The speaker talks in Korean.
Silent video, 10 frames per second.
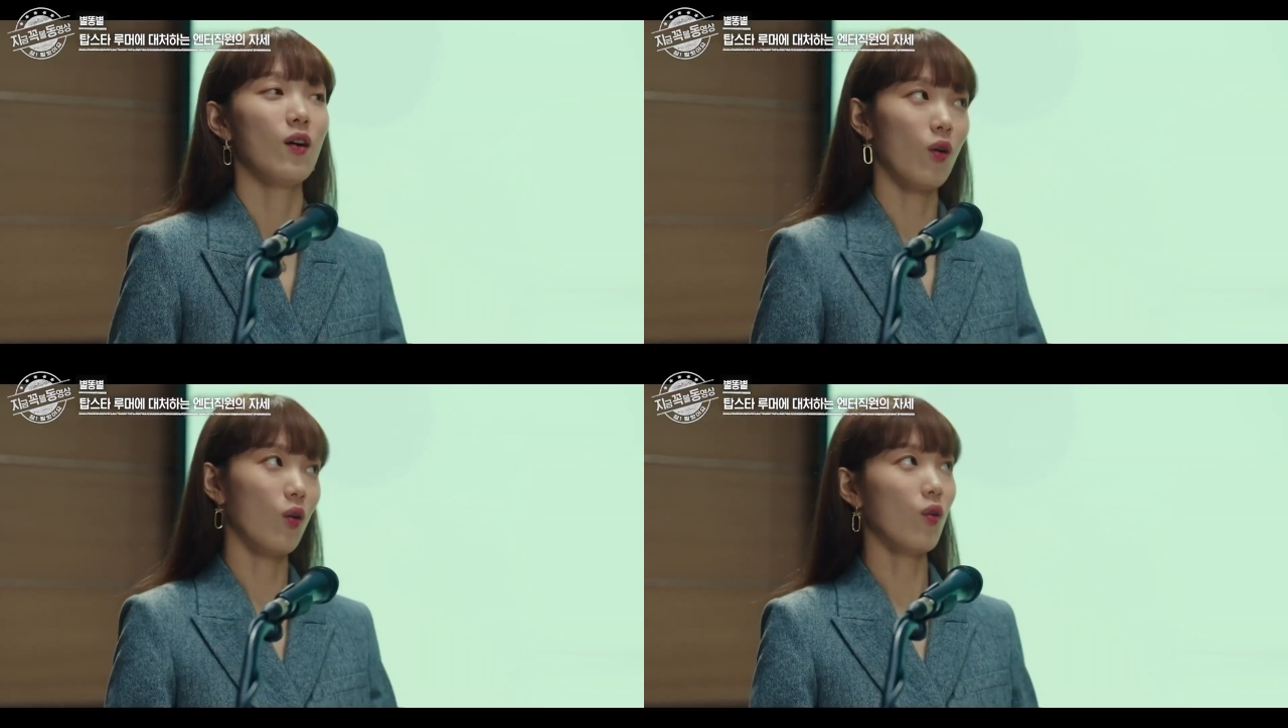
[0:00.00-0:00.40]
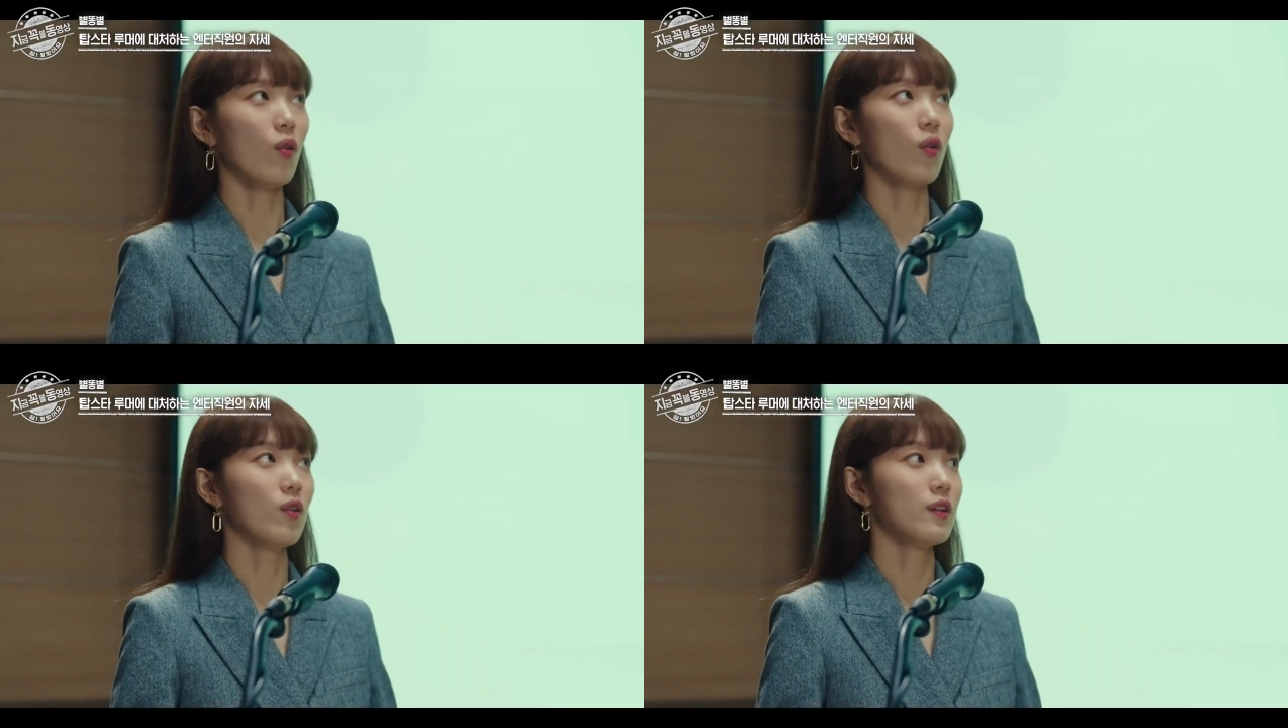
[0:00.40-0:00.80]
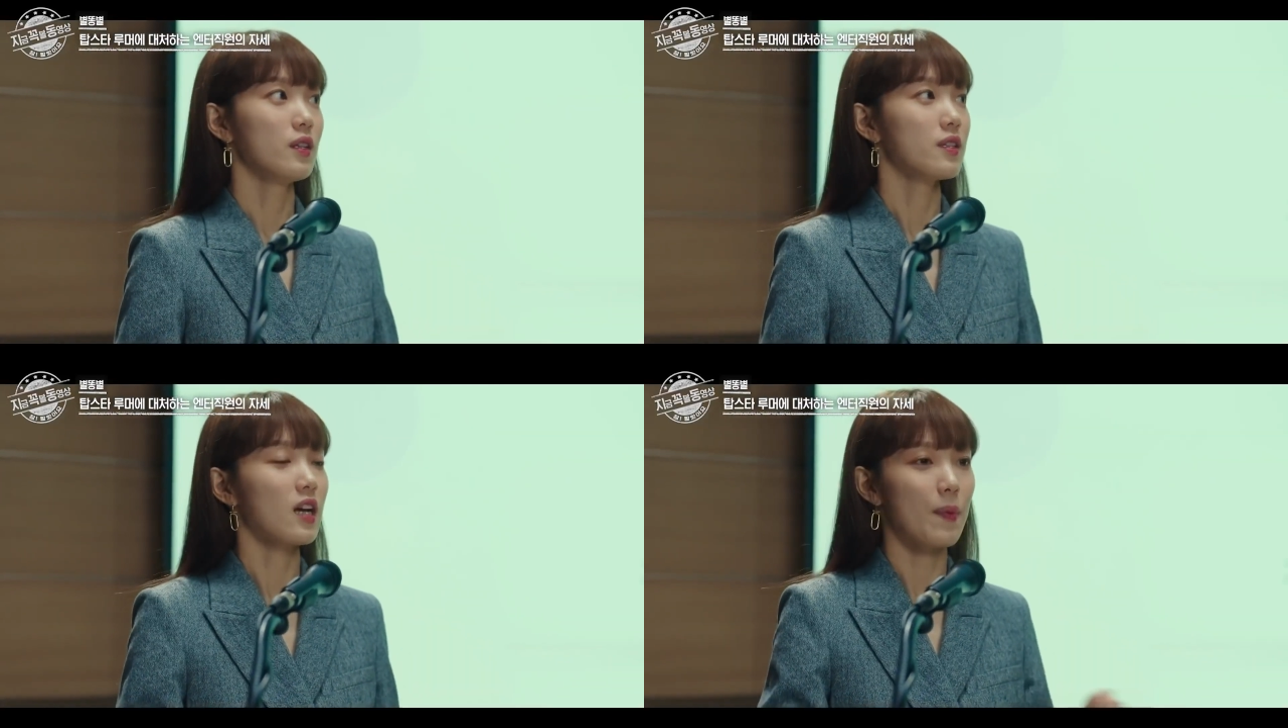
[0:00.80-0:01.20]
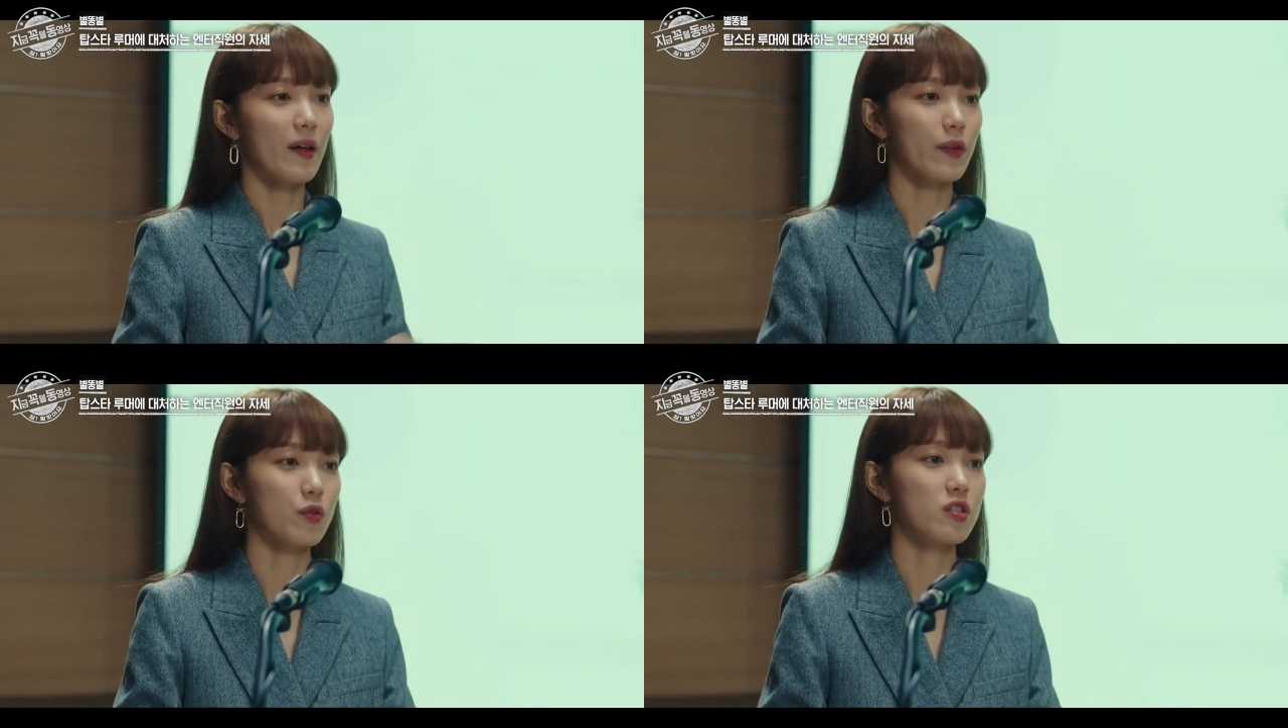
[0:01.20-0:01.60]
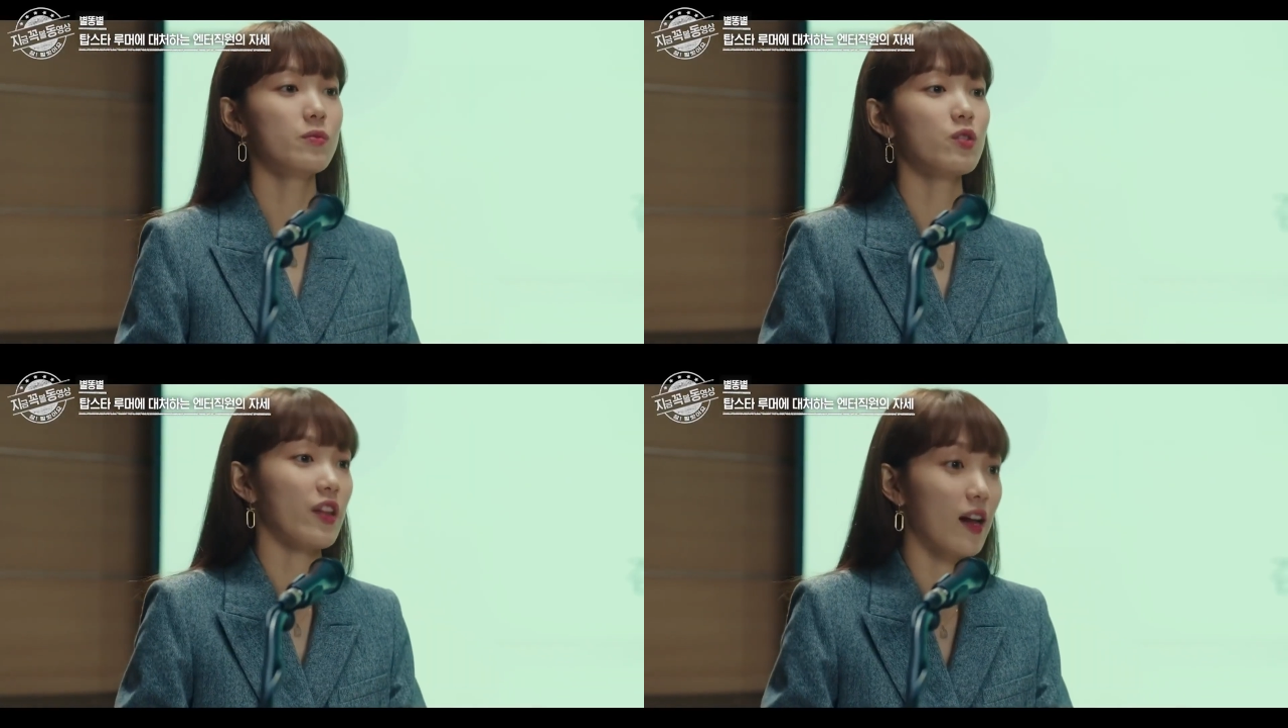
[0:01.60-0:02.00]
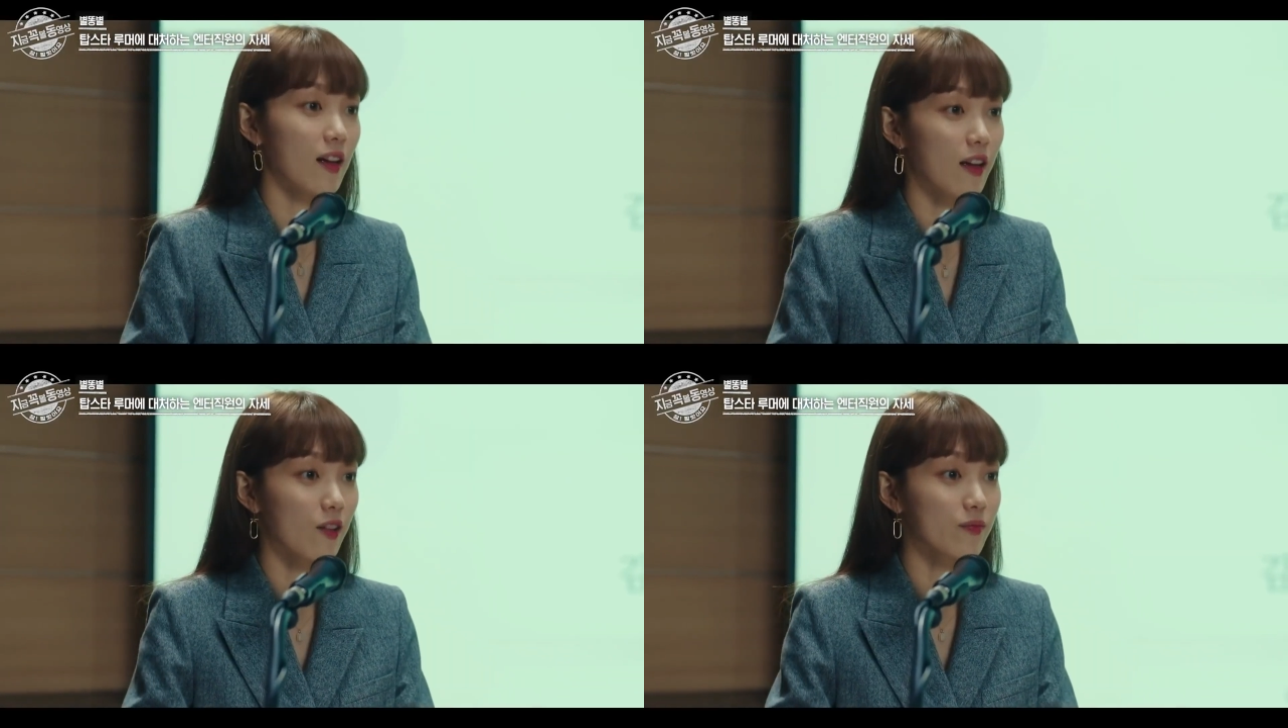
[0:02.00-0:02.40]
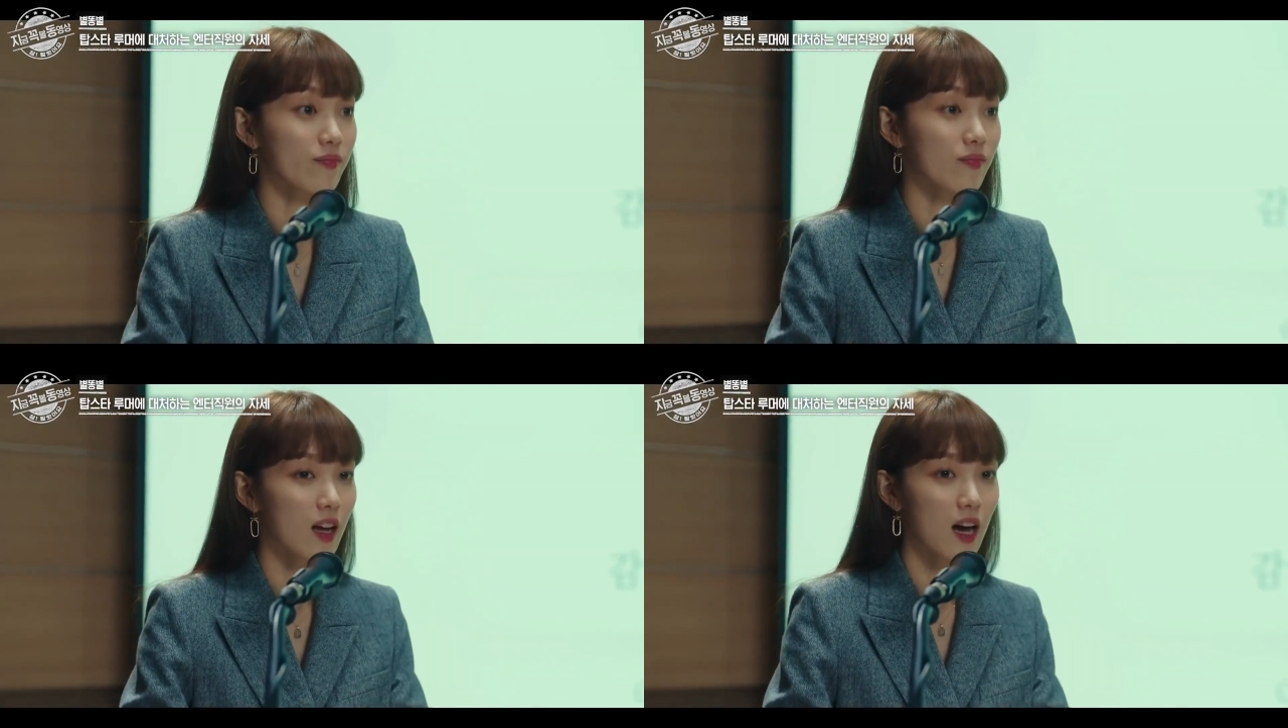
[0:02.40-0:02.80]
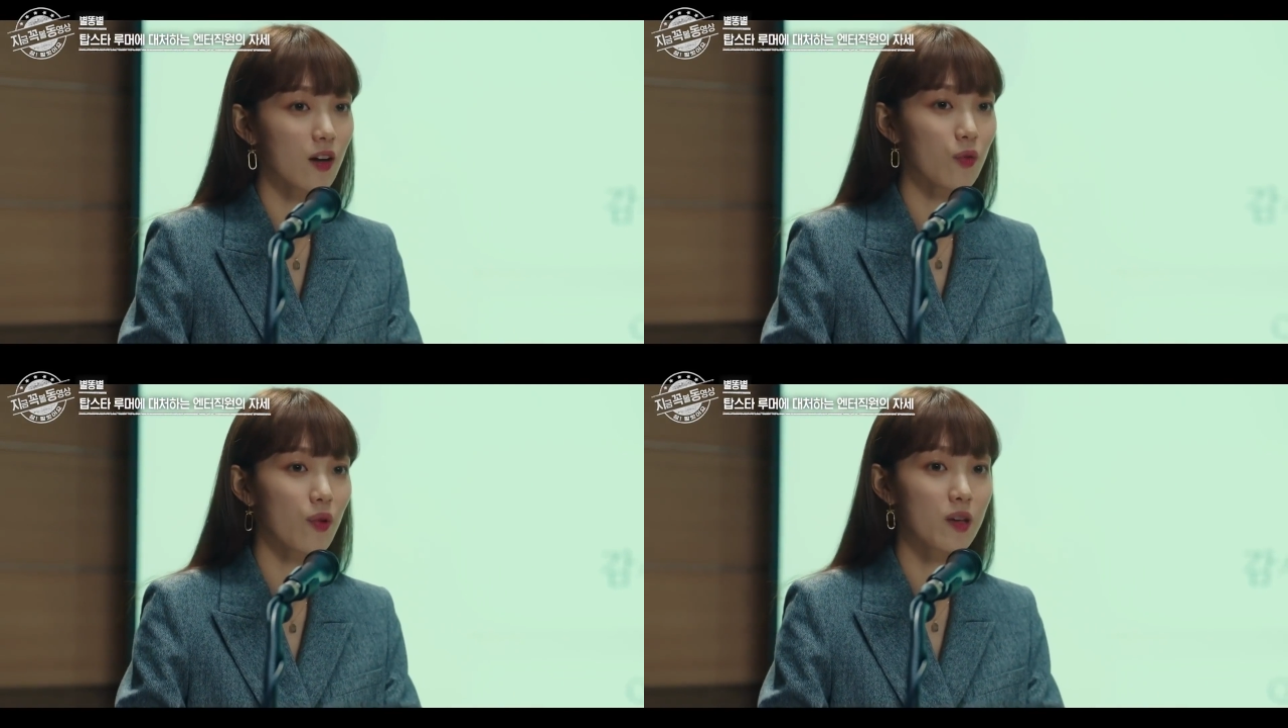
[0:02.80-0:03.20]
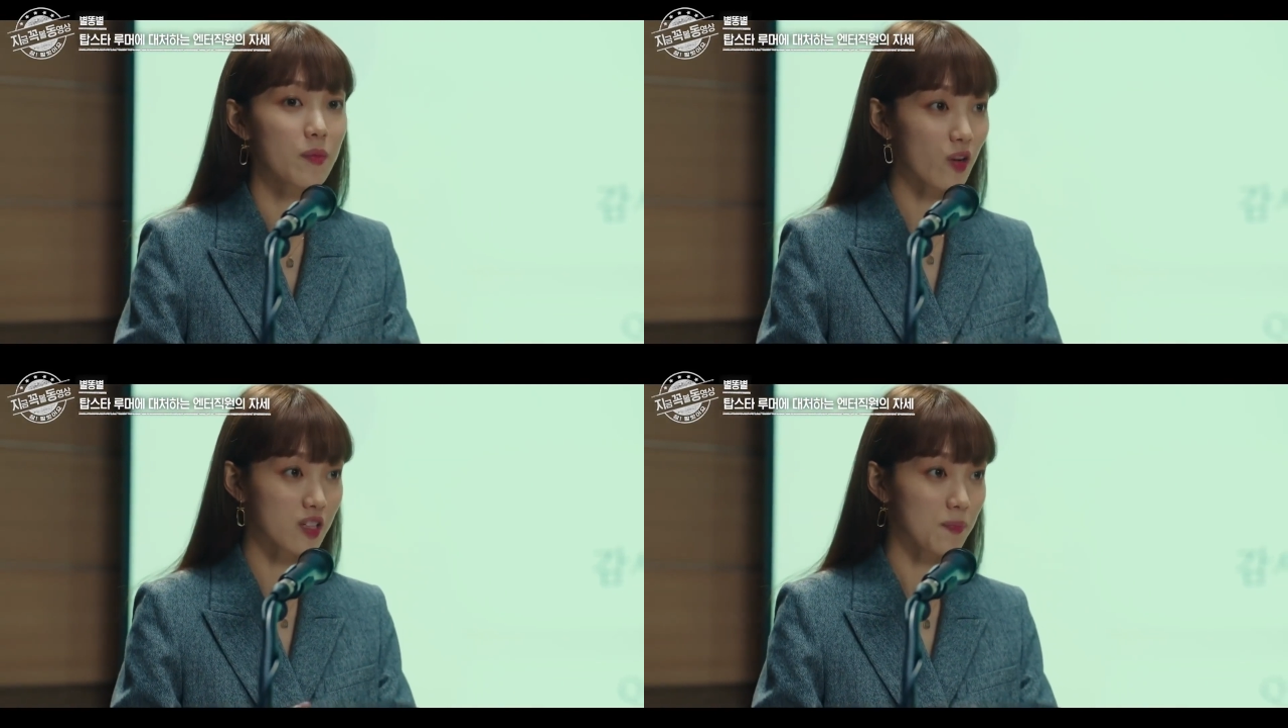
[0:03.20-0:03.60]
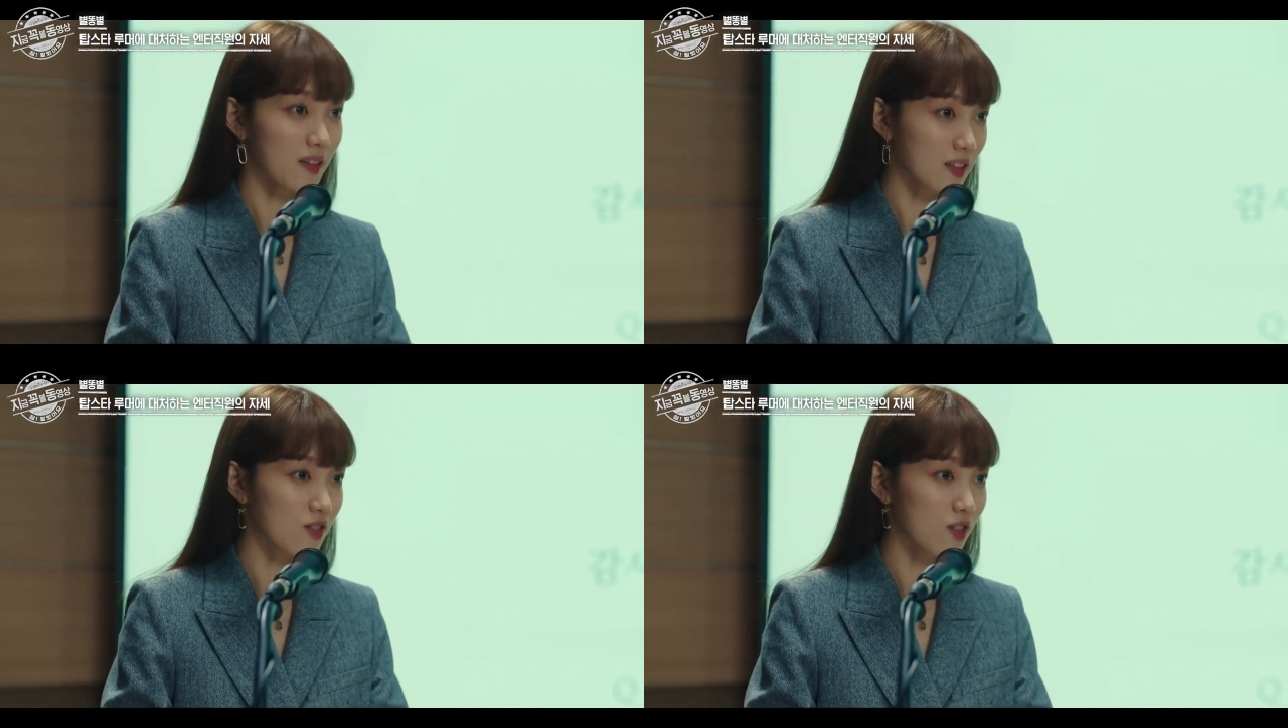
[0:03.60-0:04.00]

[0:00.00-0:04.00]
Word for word: 어, 제가 반대로 질문 하나 할게요. 학교에 익명 게시판